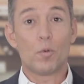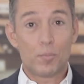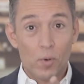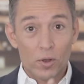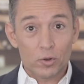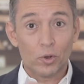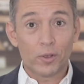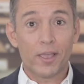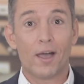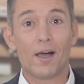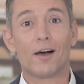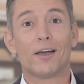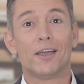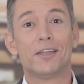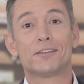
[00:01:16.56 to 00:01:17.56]
point de
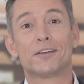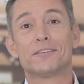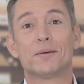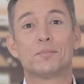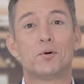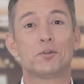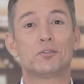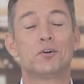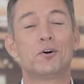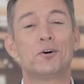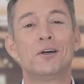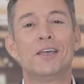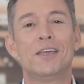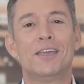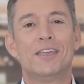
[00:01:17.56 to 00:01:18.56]
regard est très
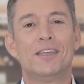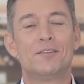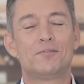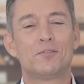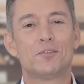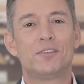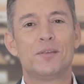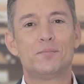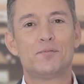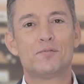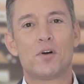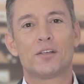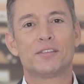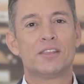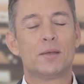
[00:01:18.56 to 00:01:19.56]
important, il faut aussi
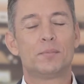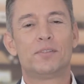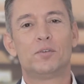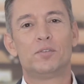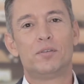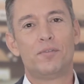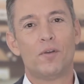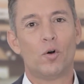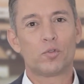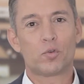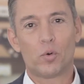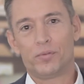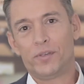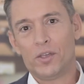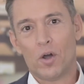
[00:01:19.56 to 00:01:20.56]
pouvoir s'adapter aux différentes
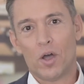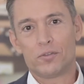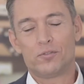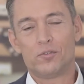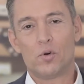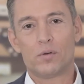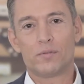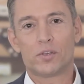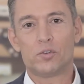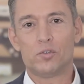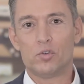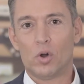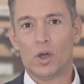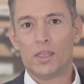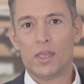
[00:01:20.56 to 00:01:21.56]
configurations avec
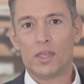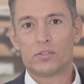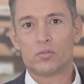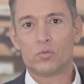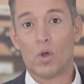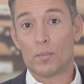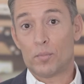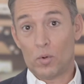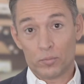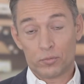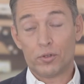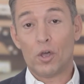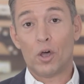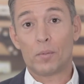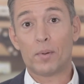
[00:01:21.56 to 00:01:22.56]
une oreillette ou un
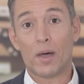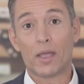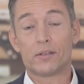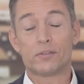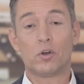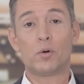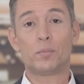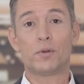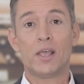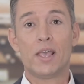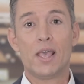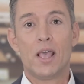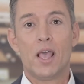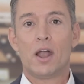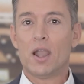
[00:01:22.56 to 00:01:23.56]
prompteur par exemple,
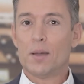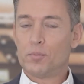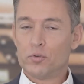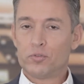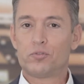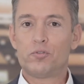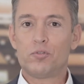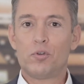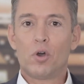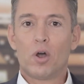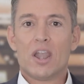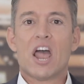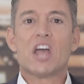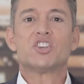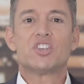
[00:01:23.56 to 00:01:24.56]
la posture,
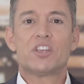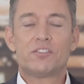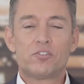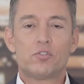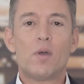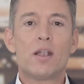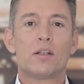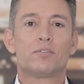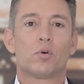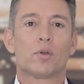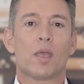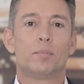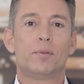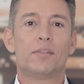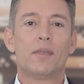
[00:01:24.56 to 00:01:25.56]
la gestuelle sont
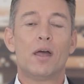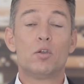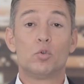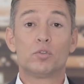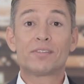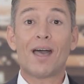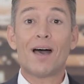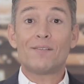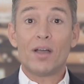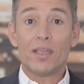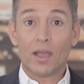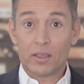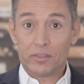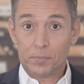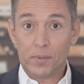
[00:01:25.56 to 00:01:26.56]
capitales, le
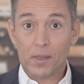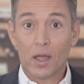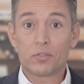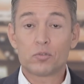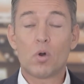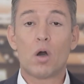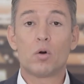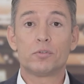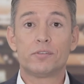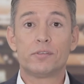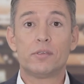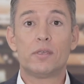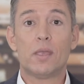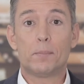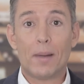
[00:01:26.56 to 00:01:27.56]
travail respiratoire
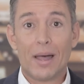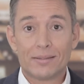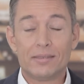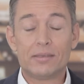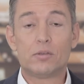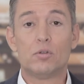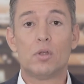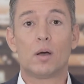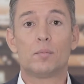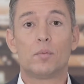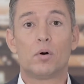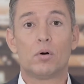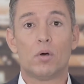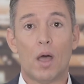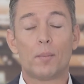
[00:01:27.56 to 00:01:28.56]
aussi est
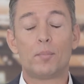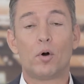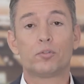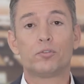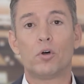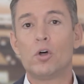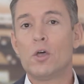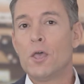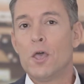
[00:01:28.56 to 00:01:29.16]
particulièrement important.